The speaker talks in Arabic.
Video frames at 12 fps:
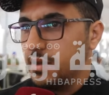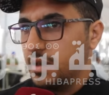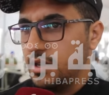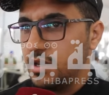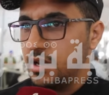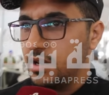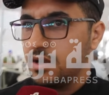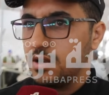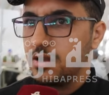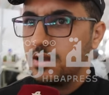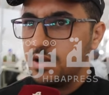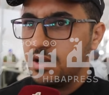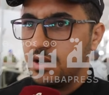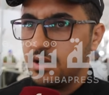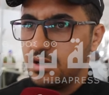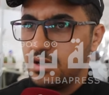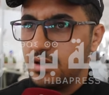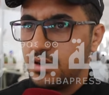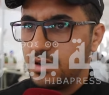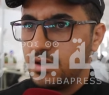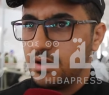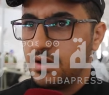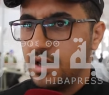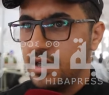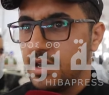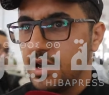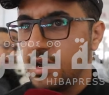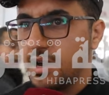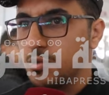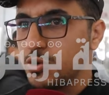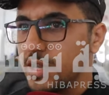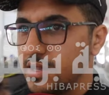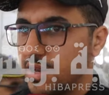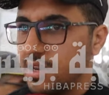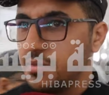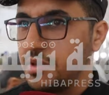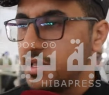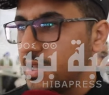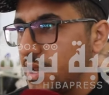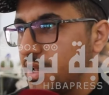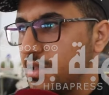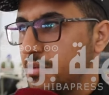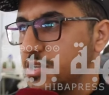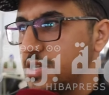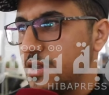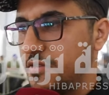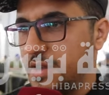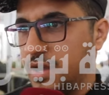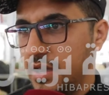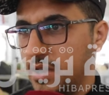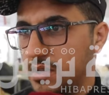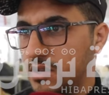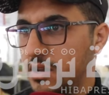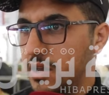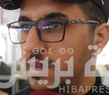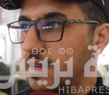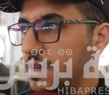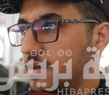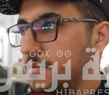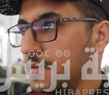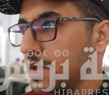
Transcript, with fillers: يعني ل ل ل احنا كمتدربين ديال هذا المجال الفلاحي هذا يعني